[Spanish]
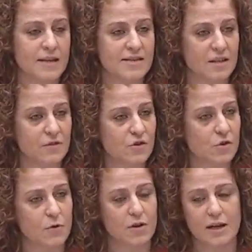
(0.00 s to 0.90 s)

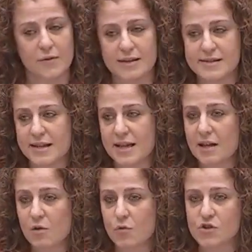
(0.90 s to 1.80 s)
Distritos como
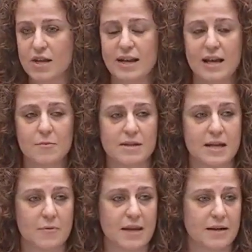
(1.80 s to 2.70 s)
Carabanchel, Usera,
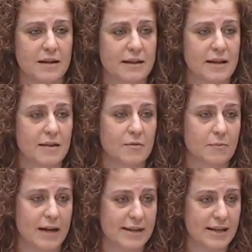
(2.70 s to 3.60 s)
Villaverde,
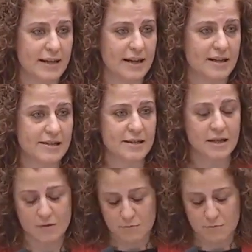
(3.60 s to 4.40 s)
Vallecas,